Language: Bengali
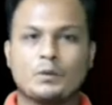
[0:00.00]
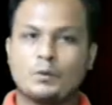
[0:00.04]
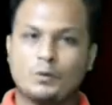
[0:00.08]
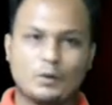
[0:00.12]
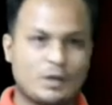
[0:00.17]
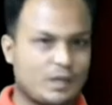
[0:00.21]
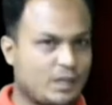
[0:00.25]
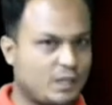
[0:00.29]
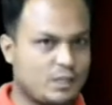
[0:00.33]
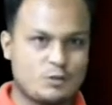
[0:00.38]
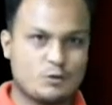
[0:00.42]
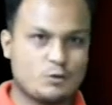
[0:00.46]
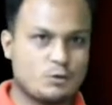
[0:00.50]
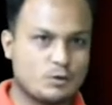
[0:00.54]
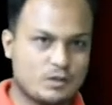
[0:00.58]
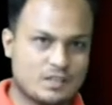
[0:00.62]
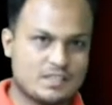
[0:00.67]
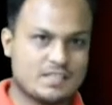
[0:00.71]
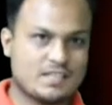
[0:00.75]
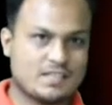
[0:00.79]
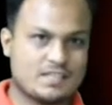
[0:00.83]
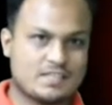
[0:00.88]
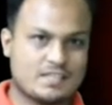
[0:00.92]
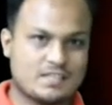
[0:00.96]
অনেক কিছু ঘটে
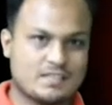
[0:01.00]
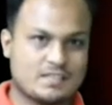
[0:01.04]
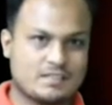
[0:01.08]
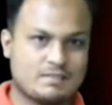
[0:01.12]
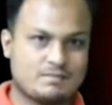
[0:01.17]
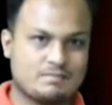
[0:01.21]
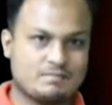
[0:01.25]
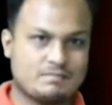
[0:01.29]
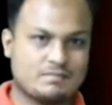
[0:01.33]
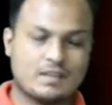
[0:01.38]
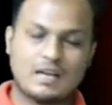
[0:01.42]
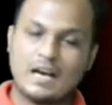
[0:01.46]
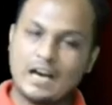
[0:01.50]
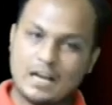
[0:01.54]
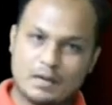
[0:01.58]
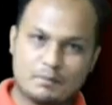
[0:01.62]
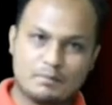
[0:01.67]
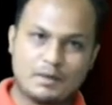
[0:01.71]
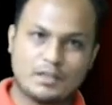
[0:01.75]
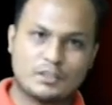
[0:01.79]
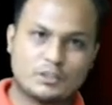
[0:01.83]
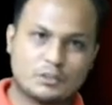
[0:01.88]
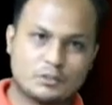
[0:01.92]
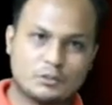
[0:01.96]
যাচ্ছে কার
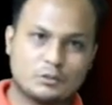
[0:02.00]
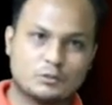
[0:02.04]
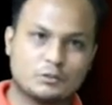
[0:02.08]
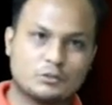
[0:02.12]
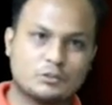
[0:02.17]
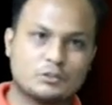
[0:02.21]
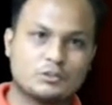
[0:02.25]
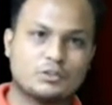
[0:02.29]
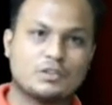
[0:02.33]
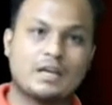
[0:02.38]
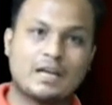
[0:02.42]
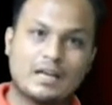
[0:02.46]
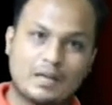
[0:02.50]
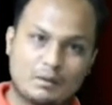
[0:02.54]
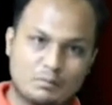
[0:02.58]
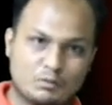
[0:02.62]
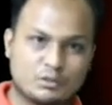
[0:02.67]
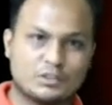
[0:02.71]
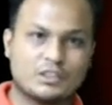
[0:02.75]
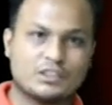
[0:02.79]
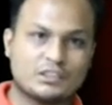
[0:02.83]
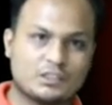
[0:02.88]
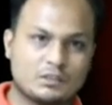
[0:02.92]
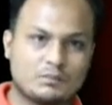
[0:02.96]
ভাস্কর্য কারা
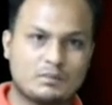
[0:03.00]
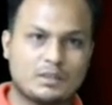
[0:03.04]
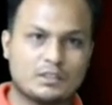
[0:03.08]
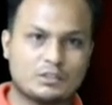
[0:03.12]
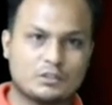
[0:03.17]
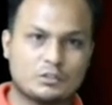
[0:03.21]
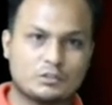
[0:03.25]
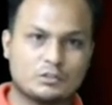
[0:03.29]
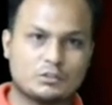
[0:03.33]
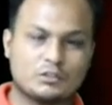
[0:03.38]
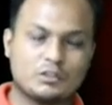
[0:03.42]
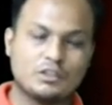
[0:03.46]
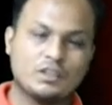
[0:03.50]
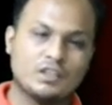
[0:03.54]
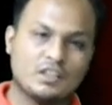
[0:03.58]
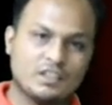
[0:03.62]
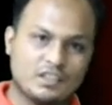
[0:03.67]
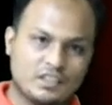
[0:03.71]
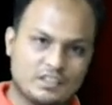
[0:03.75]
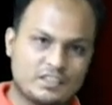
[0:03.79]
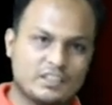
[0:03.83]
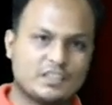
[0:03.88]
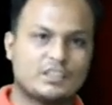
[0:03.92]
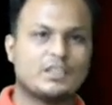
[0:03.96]
বসাচ্ছে ভাস্কর্য
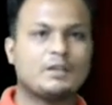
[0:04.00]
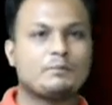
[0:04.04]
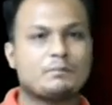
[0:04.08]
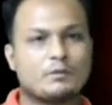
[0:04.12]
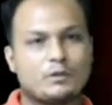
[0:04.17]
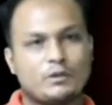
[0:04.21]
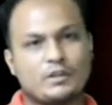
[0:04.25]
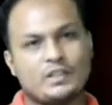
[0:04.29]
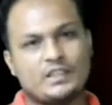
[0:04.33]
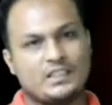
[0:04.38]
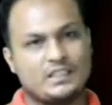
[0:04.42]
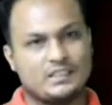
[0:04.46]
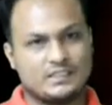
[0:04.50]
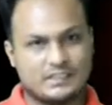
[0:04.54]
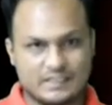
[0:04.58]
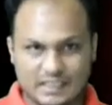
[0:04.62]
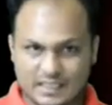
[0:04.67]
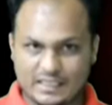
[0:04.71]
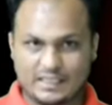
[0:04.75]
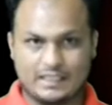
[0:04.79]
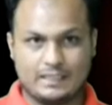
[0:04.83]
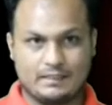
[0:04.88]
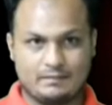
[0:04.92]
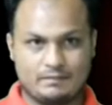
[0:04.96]
সেটা আমরা অলরেডি
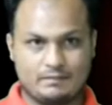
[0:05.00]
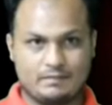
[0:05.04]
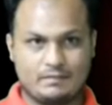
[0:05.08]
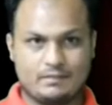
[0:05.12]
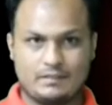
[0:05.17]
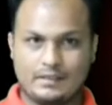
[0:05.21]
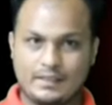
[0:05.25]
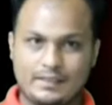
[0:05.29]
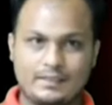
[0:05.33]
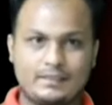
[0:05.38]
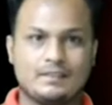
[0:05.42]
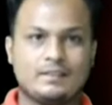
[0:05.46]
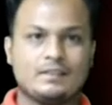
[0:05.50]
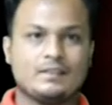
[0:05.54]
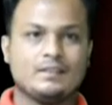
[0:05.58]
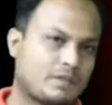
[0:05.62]
জানি রাইট